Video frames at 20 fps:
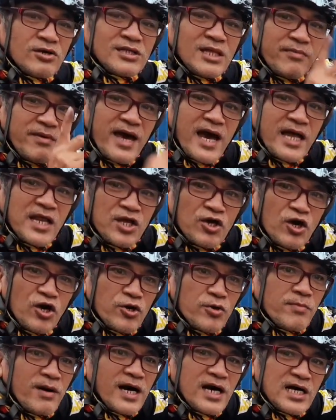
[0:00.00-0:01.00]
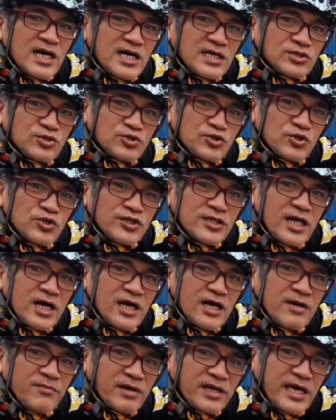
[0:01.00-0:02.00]
tatabayanan nyo yung mga susunod
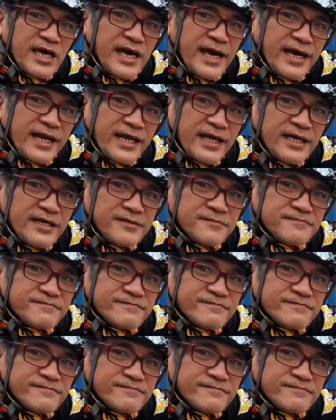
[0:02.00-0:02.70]
na mangyayari